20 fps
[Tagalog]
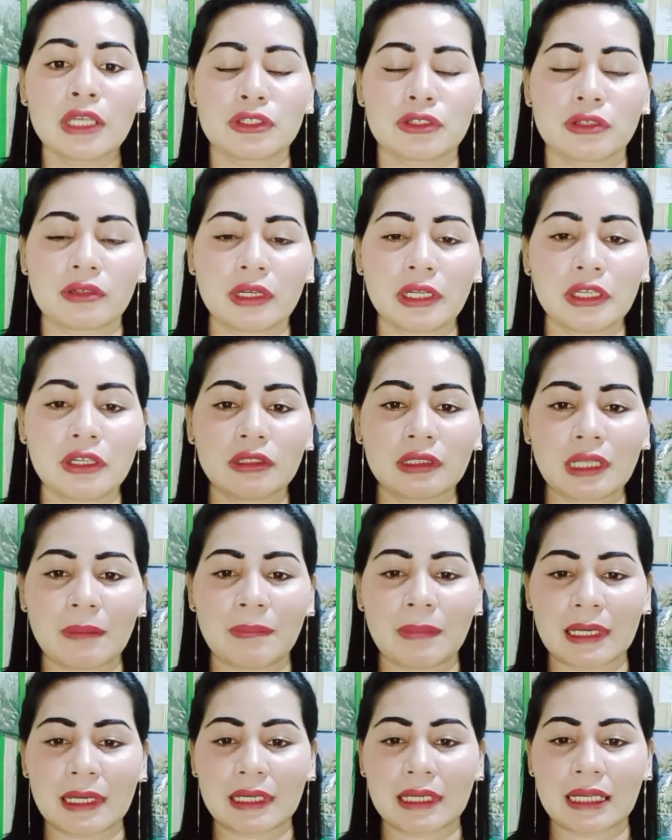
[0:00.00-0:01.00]
So ngayon
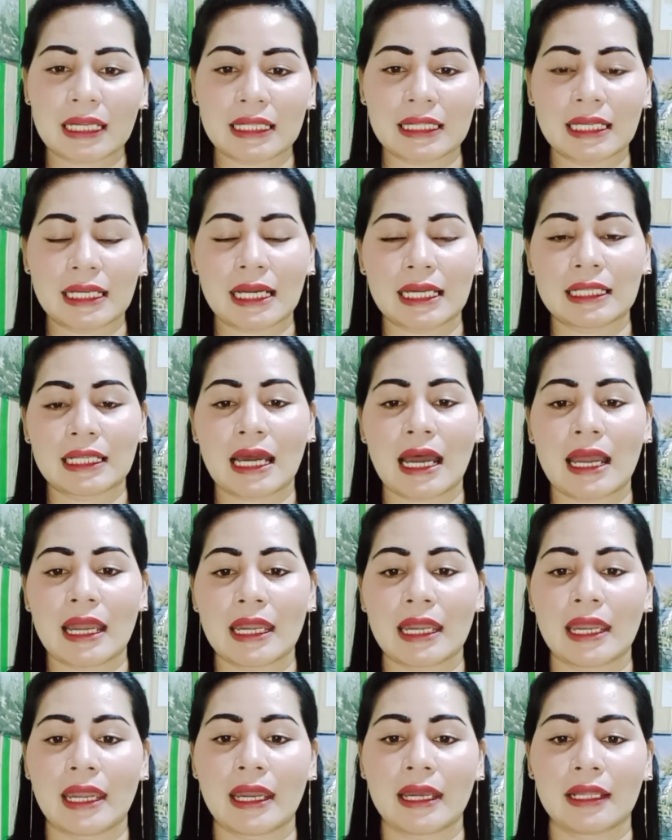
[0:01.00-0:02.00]
kapag greedy ka
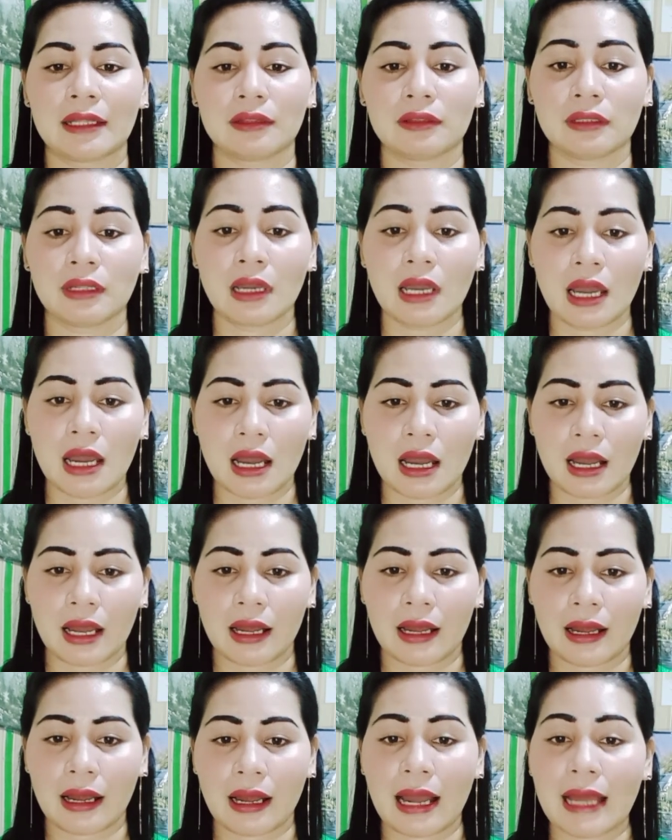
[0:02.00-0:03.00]
na and
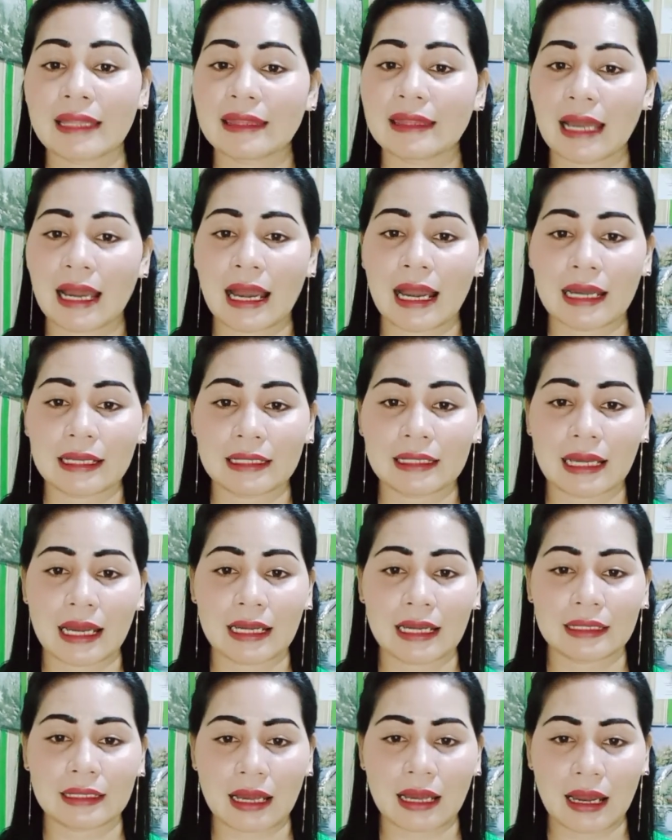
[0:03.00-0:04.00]
uh, handa ka
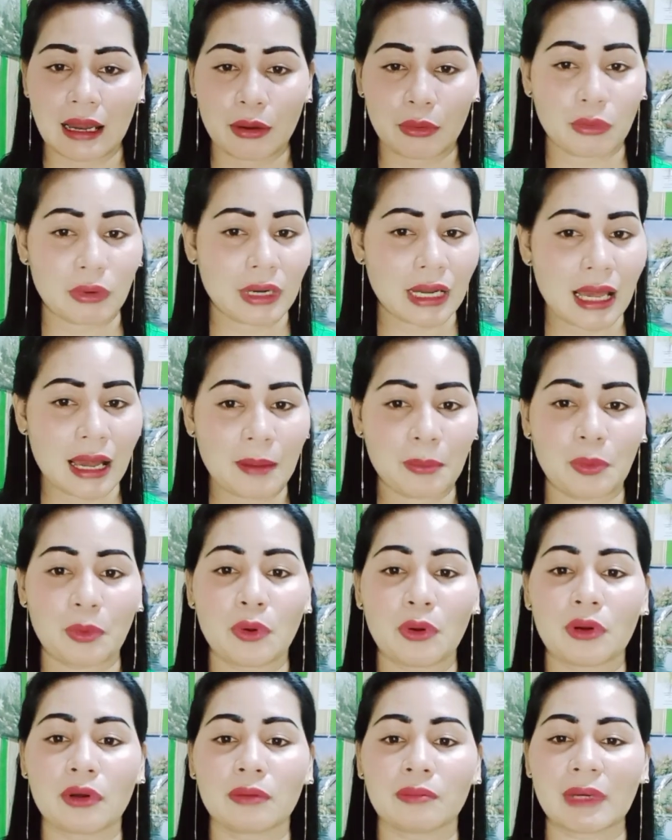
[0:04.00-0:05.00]
na na wala
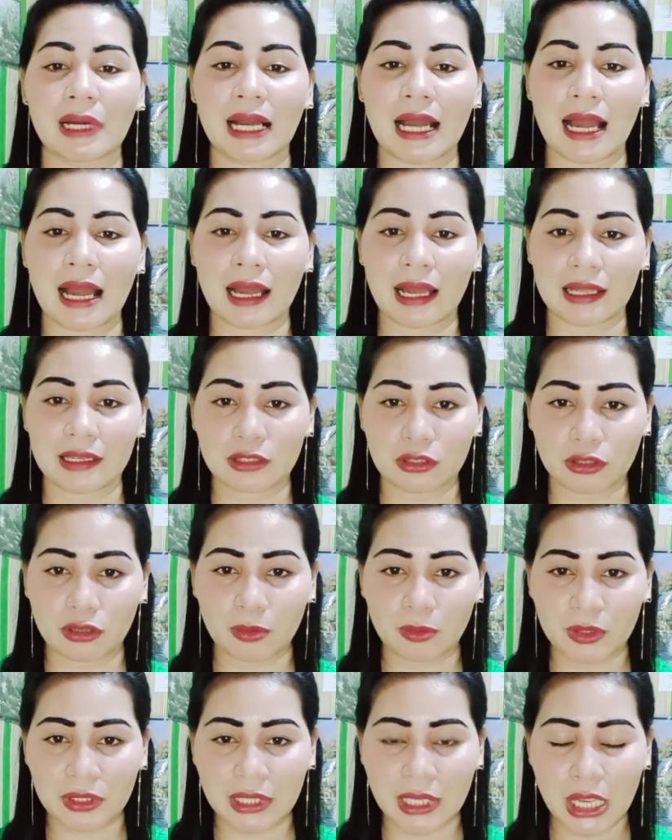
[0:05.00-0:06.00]
pong
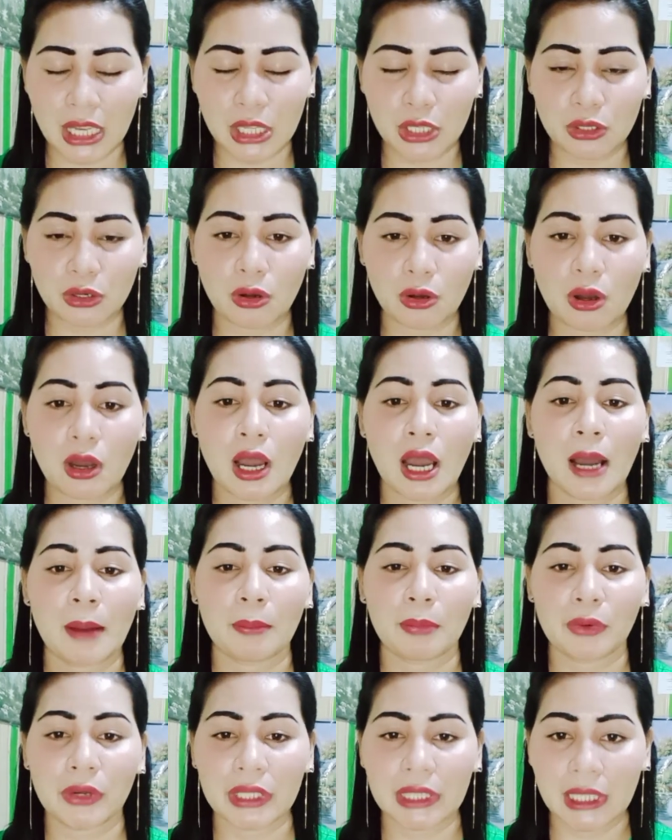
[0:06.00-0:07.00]
makakaistorbo sa inyo,
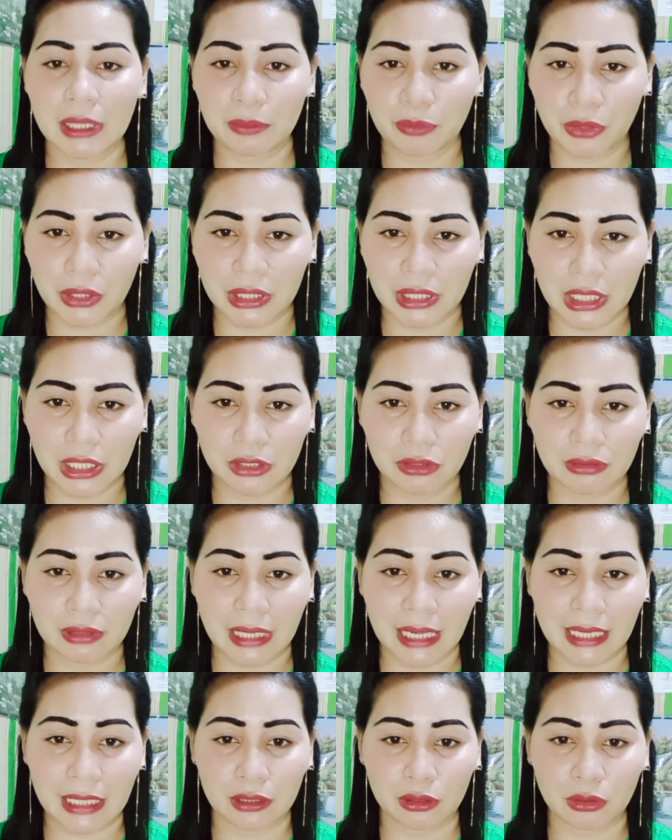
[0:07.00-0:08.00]
pwedeng-pwede nyo
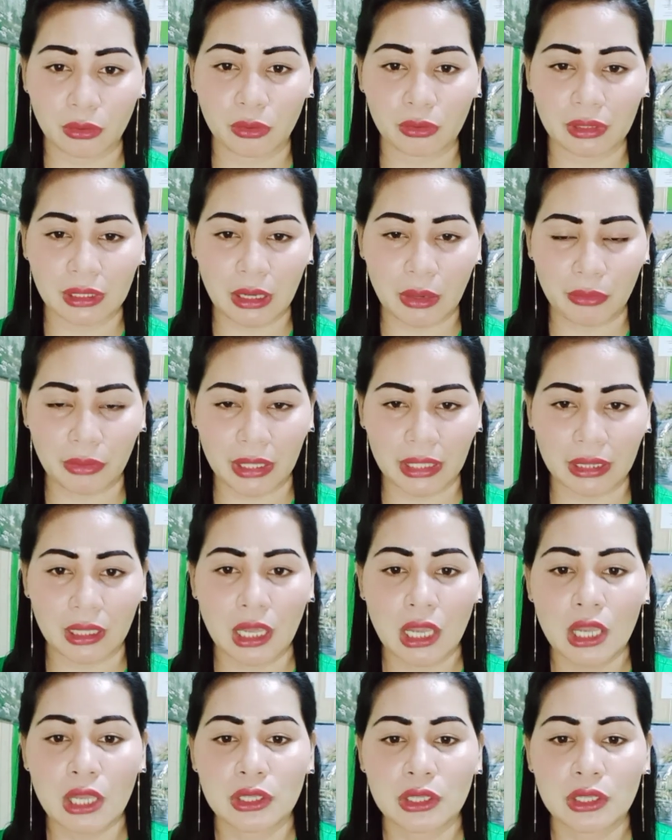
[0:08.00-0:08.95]
na itong gawin.